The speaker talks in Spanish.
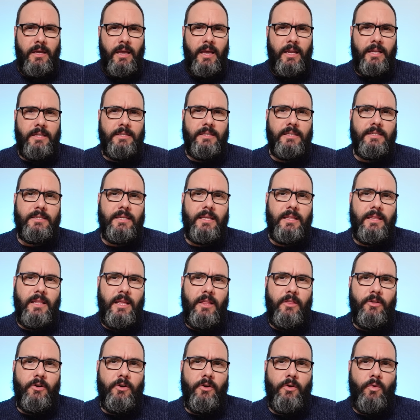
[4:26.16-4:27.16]
En este
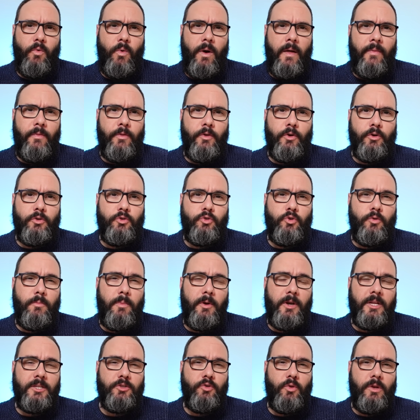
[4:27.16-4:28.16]
sentido, cuando tú
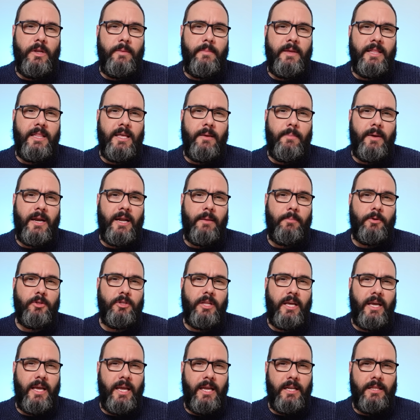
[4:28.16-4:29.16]
pones un límite para
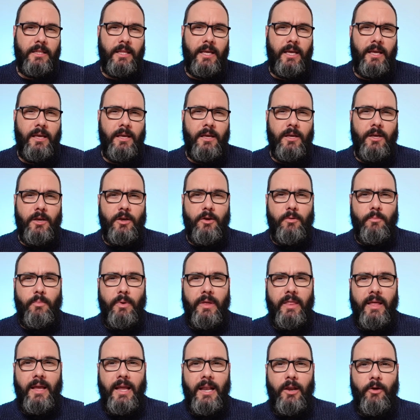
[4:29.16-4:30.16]
protegerte,
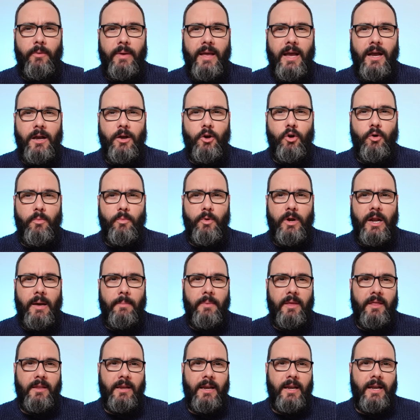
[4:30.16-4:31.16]
puede que lo vean como una
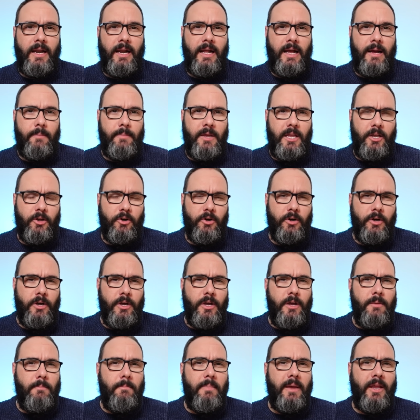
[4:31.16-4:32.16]
piedra en el camino,
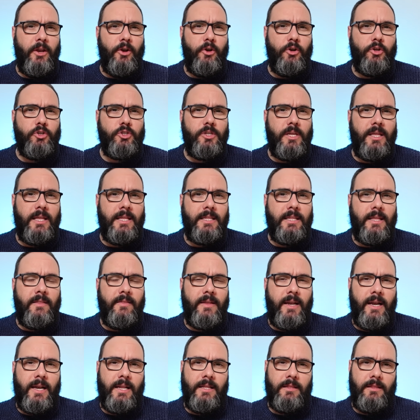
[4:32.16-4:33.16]
pero no se
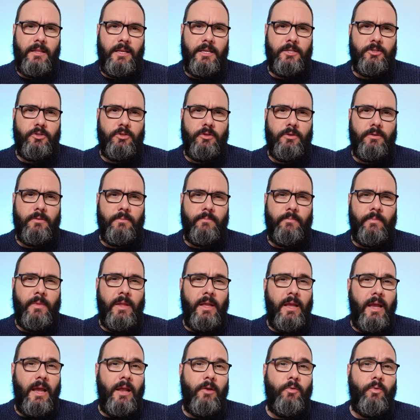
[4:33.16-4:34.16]
detendrán ante esto.
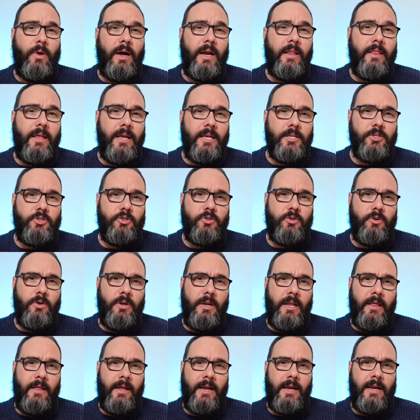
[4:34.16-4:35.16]
En lugar de eso,
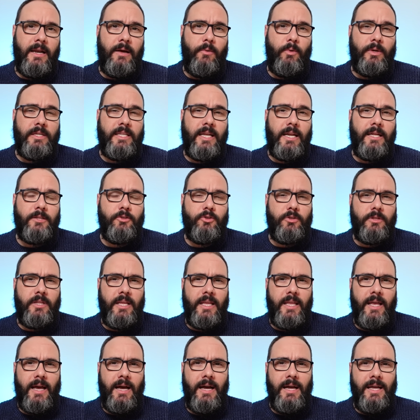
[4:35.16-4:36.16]
le darán la vuelta a la
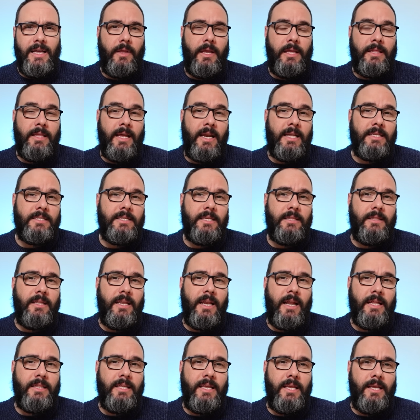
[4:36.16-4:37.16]
tortilla y te harán
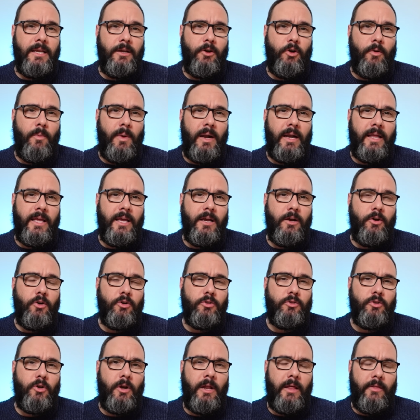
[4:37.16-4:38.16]
sentir a ti como alguien
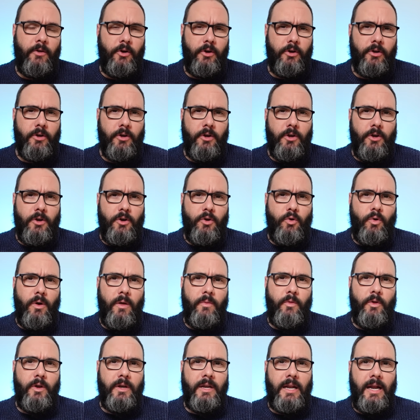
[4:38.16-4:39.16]
controlador,
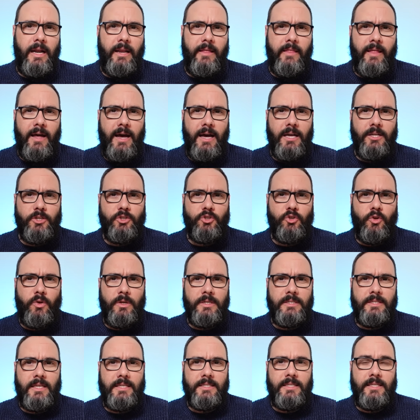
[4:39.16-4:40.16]
cuando en realidad solo
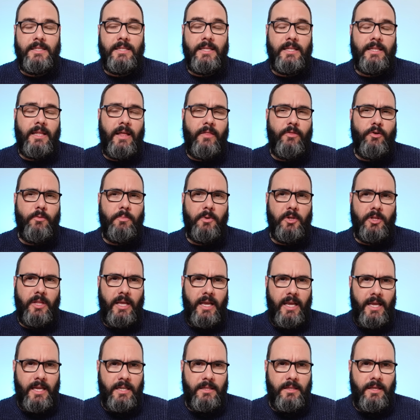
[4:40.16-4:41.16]
estás intentando
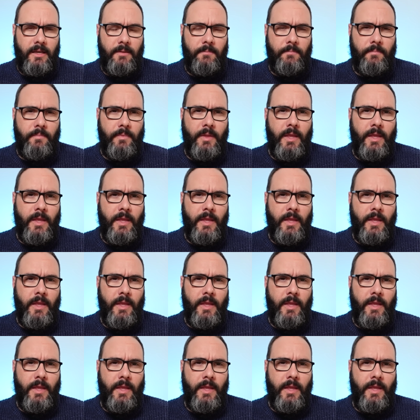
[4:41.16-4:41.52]
protegerte.